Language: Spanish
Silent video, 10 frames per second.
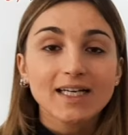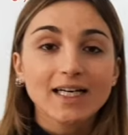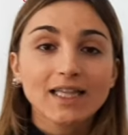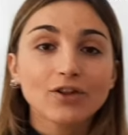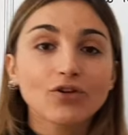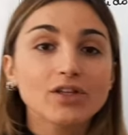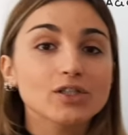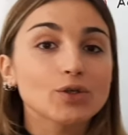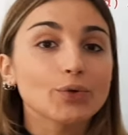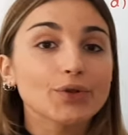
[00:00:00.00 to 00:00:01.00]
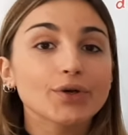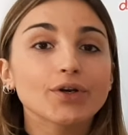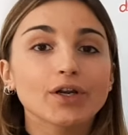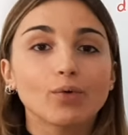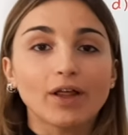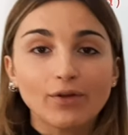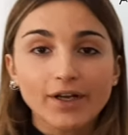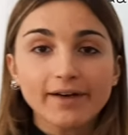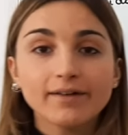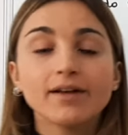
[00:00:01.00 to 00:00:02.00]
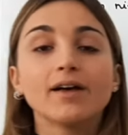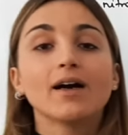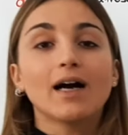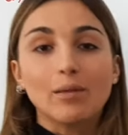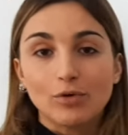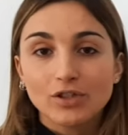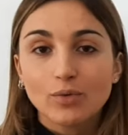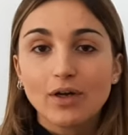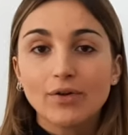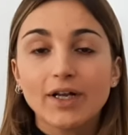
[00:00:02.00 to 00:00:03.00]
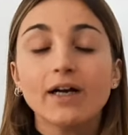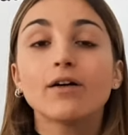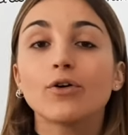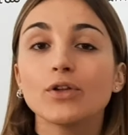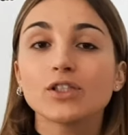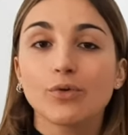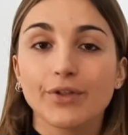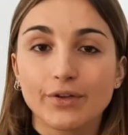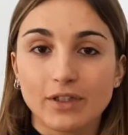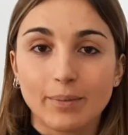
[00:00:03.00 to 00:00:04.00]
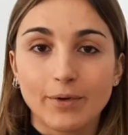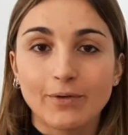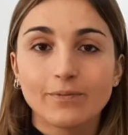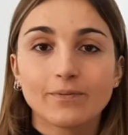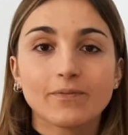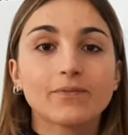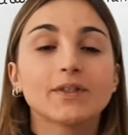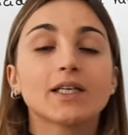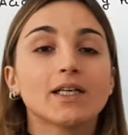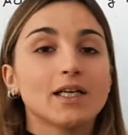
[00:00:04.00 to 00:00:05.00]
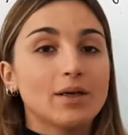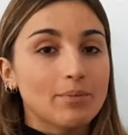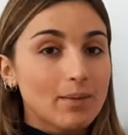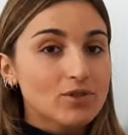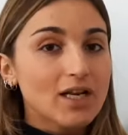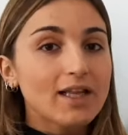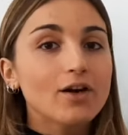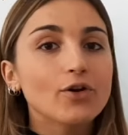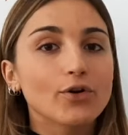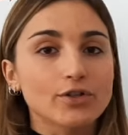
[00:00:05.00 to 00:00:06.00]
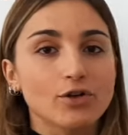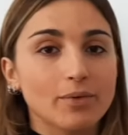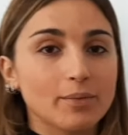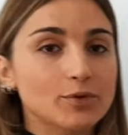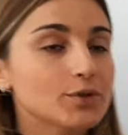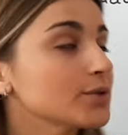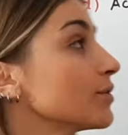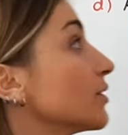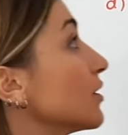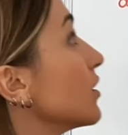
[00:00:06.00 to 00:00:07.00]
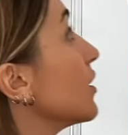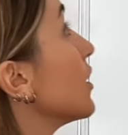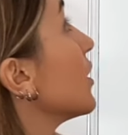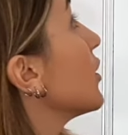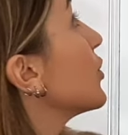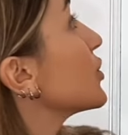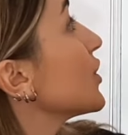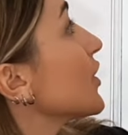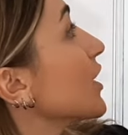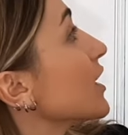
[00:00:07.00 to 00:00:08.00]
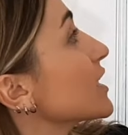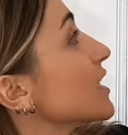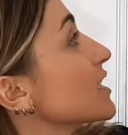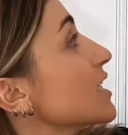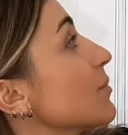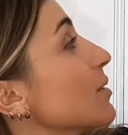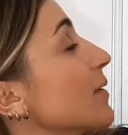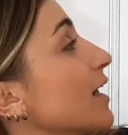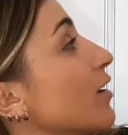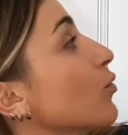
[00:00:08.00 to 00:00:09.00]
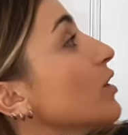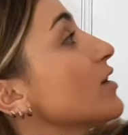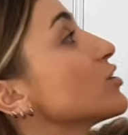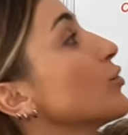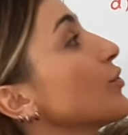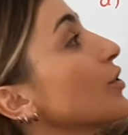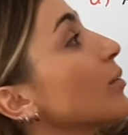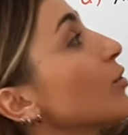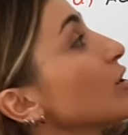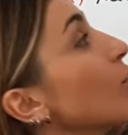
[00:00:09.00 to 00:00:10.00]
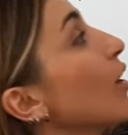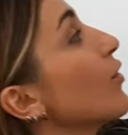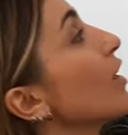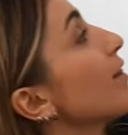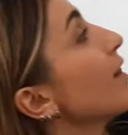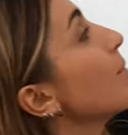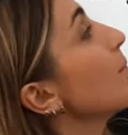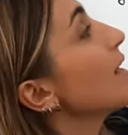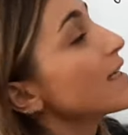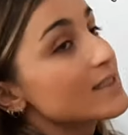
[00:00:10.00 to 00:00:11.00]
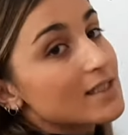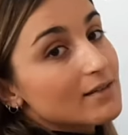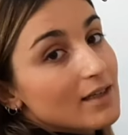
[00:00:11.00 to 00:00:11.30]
ejercicio de disolución reguladora, amortiguadora o disolución tampón. Vamos a leerlo y lo resolvemos. Nos dicen que se desea preparar una disolución amortiguadora de pH